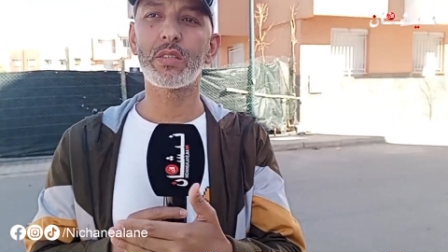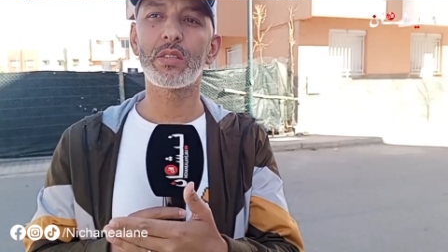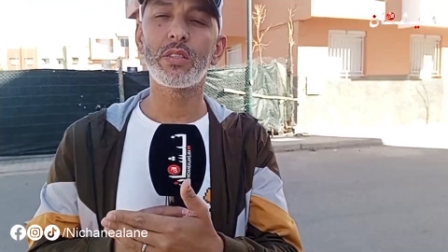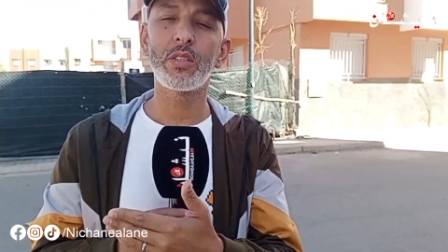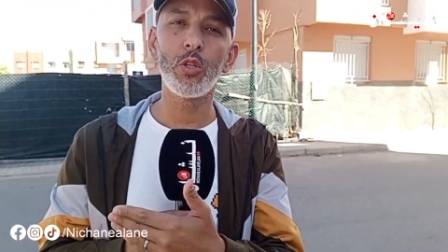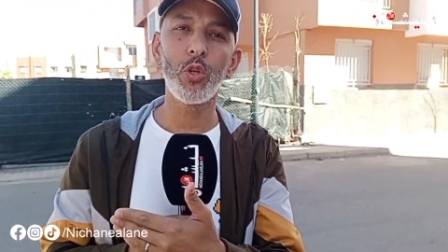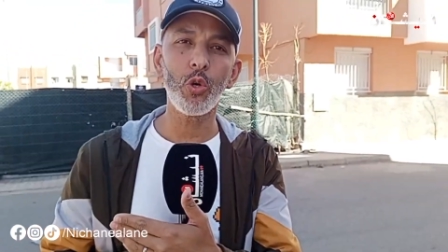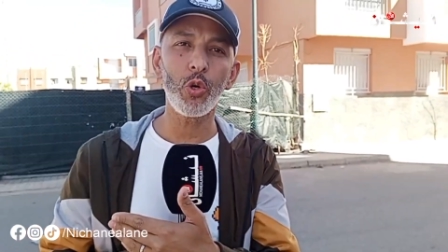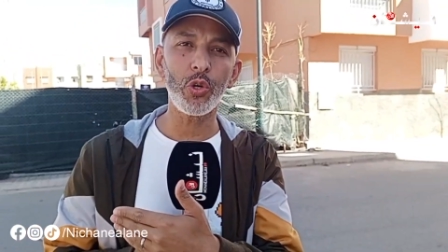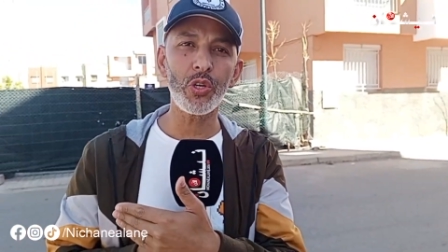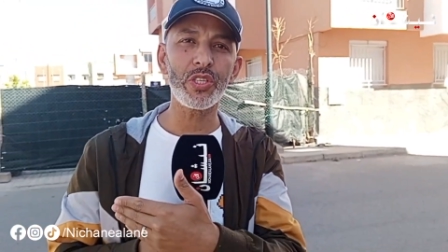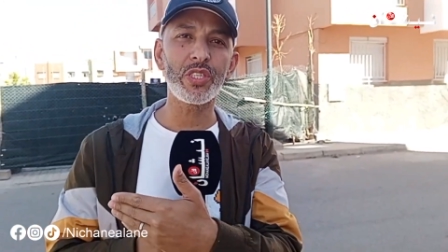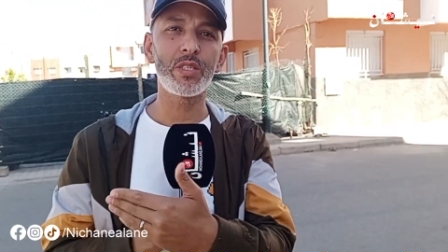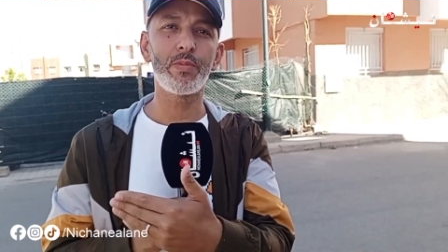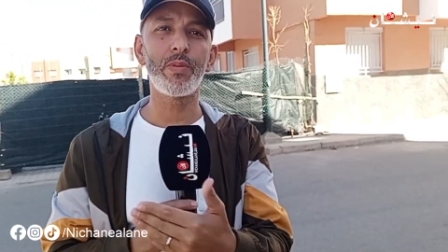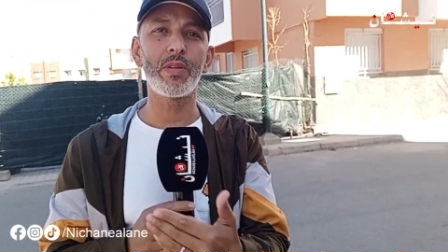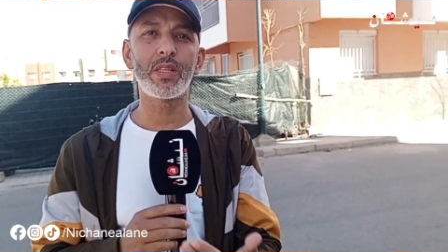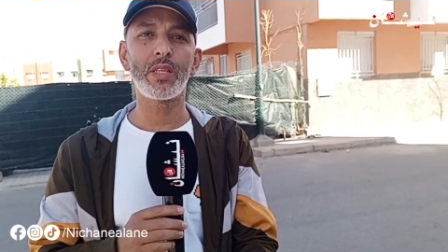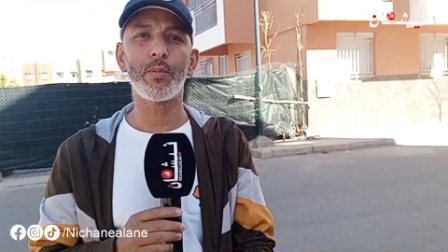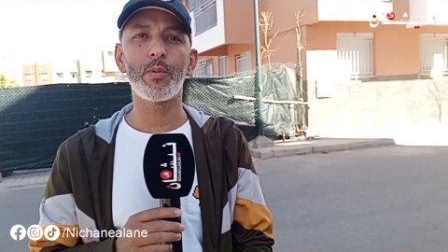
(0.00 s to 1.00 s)
تيلوحوا
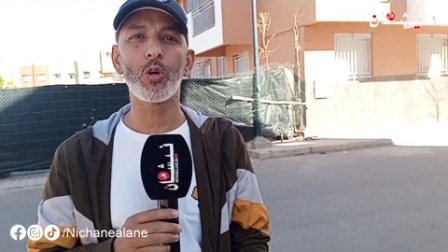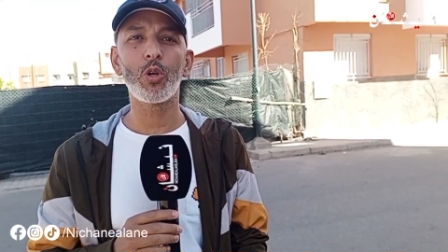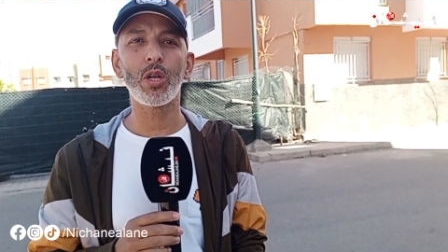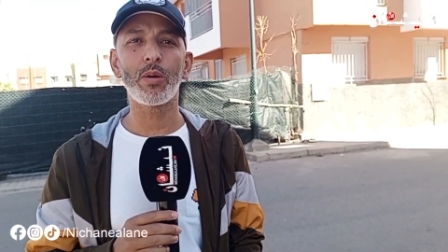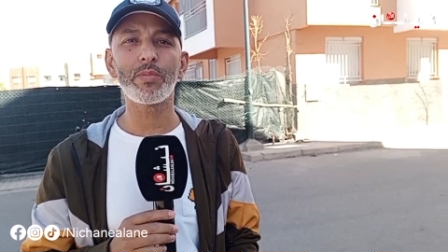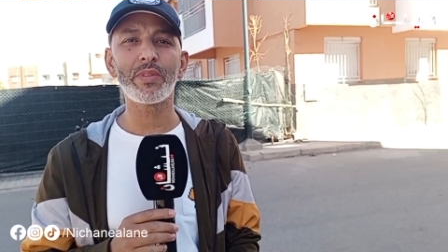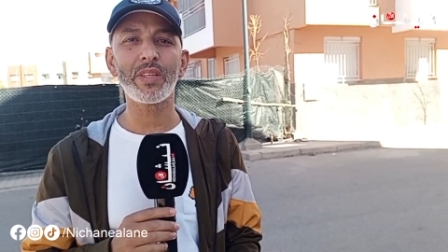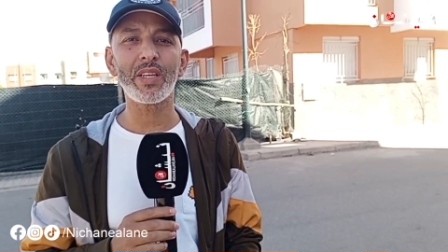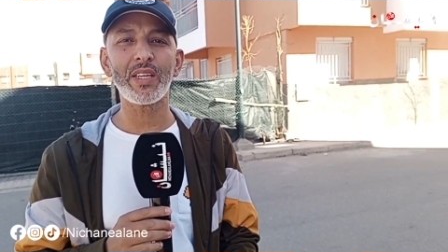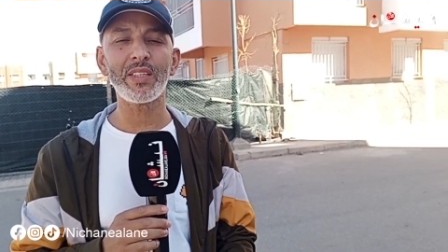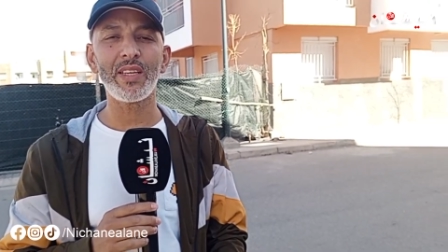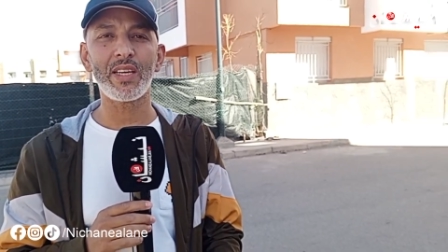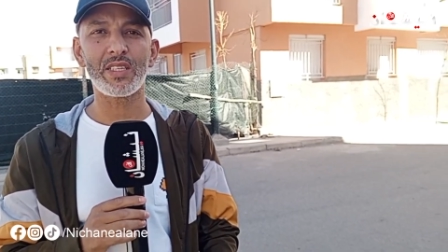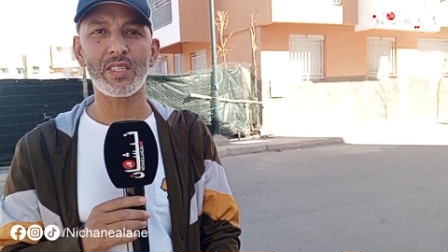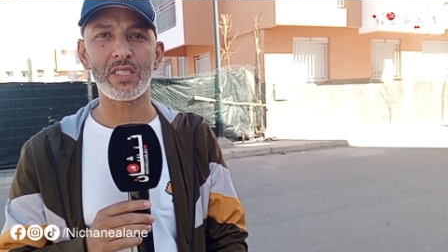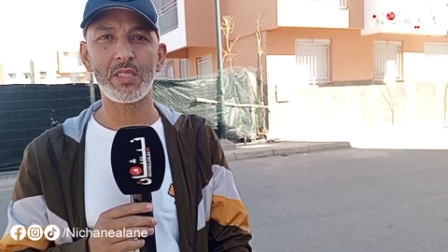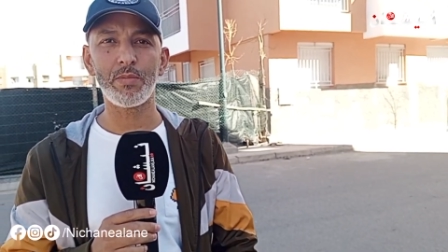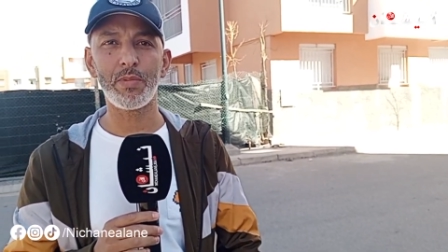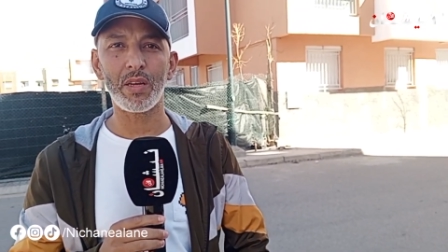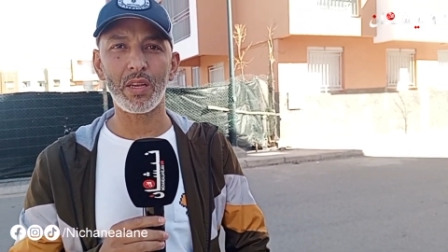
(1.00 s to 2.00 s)
الزبل دابا والله مطرح تاع
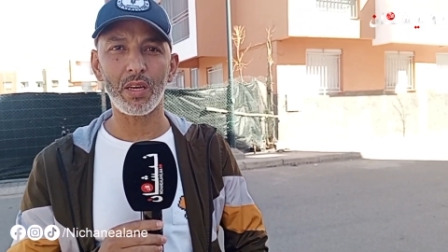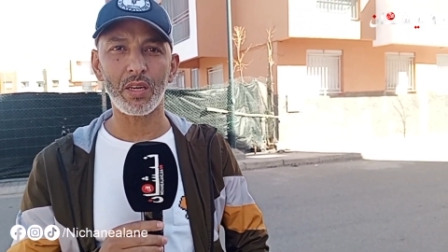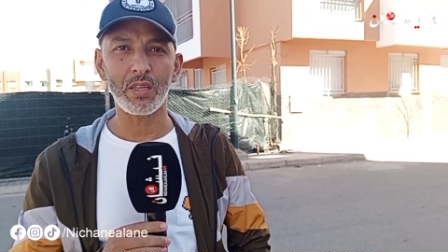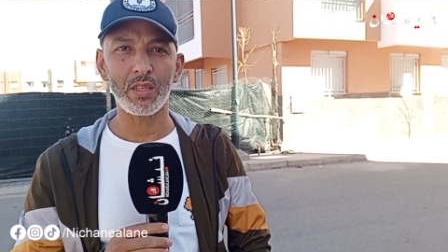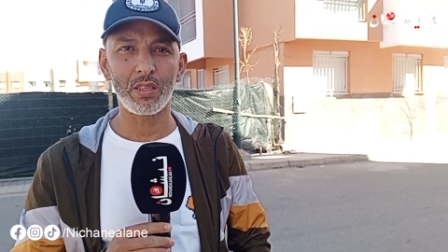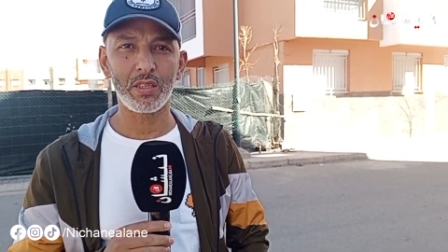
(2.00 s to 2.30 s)
الزباله